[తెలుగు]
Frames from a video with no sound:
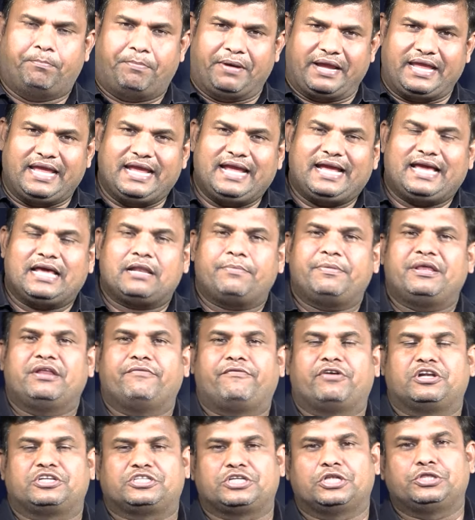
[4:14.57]
భయంకరమైన
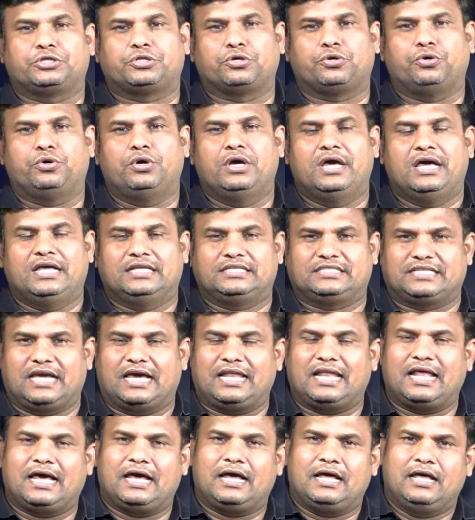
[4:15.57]
వర్షంతో
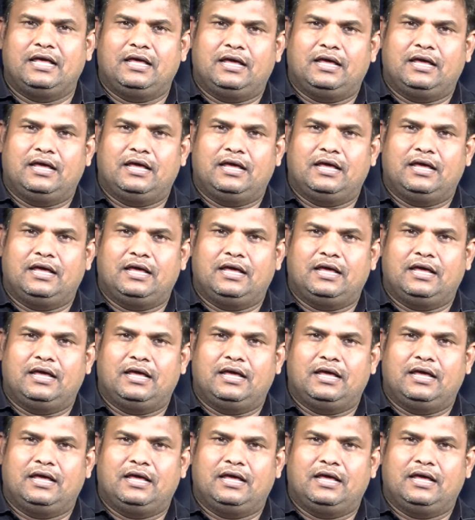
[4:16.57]
చాలా